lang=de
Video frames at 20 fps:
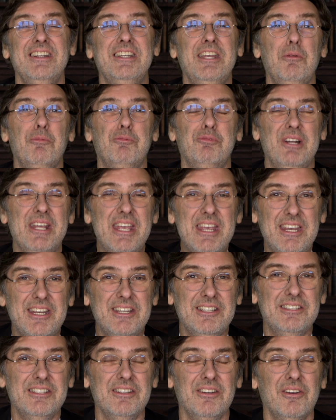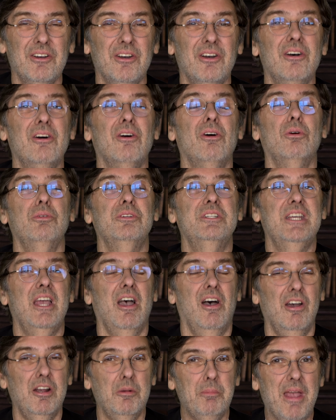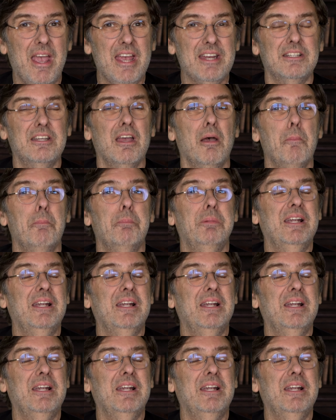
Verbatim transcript: Die Pflicht und die Arbeit